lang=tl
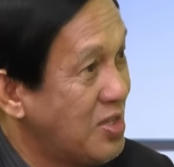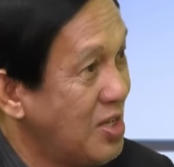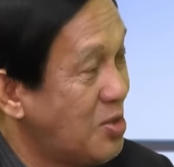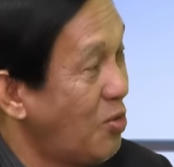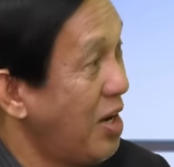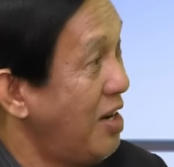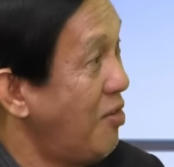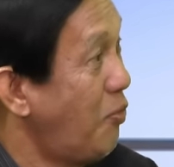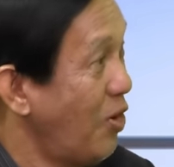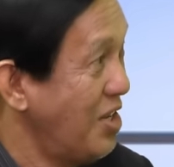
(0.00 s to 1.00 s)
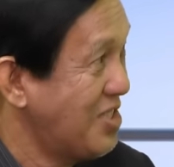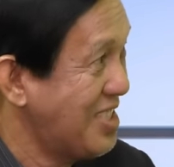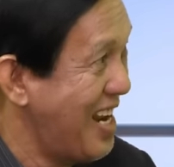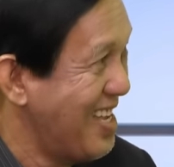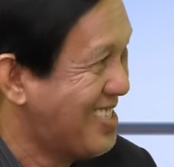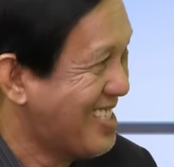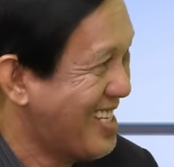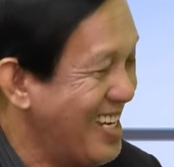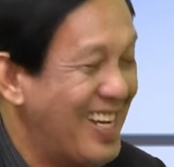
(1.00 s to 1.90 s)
is already foolishness.